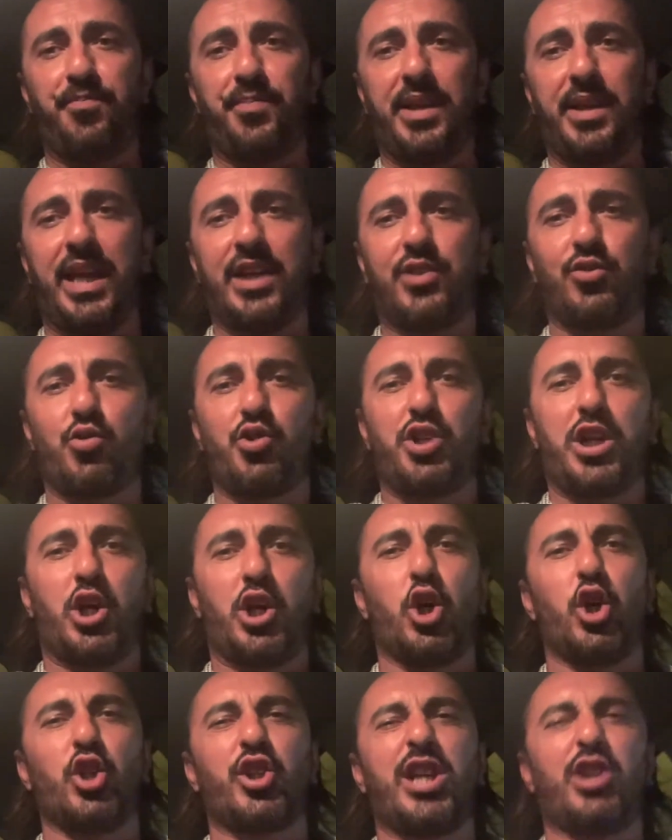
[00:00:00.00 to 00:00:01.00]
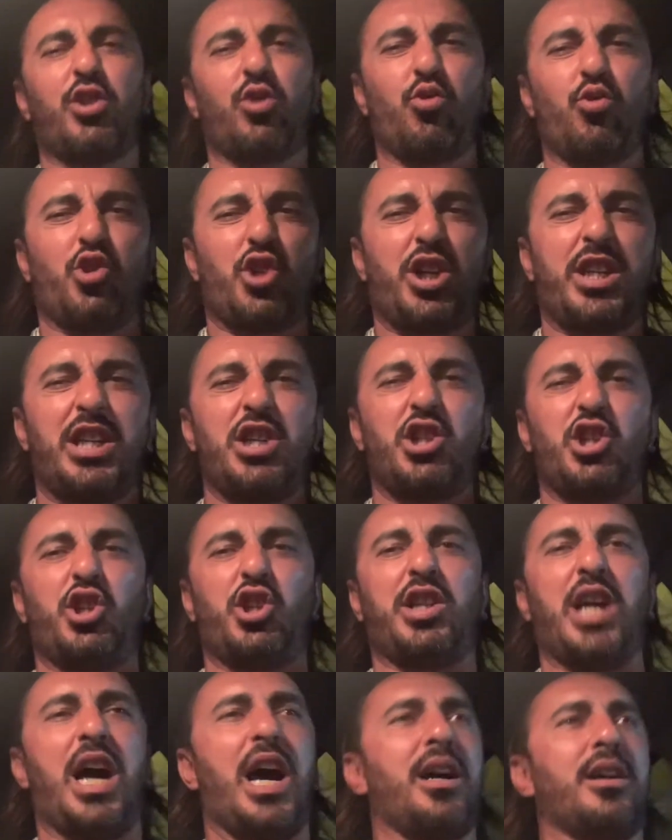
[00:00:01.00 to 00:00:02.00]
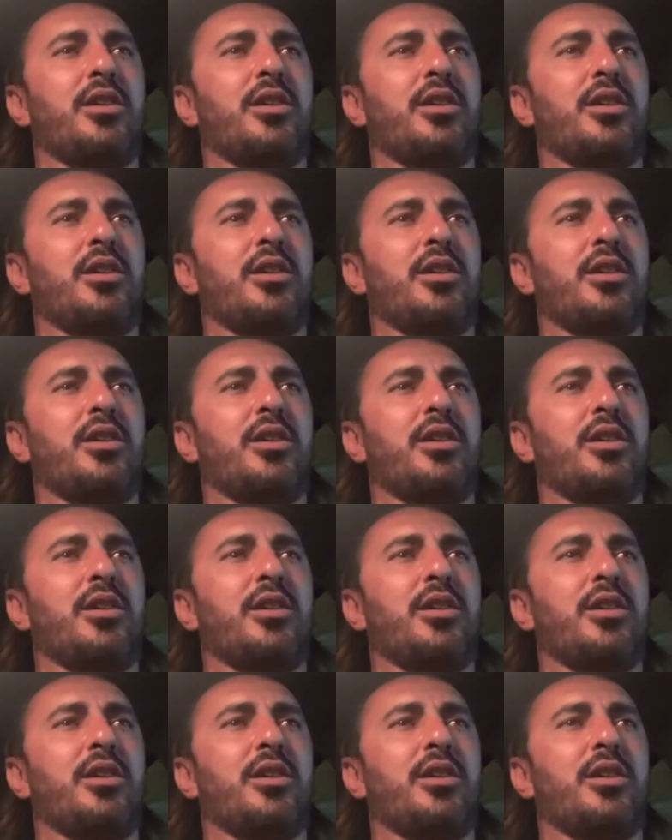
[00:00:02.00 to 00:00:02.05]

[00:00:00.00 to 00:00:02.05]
Che succede? Cosa succede in città?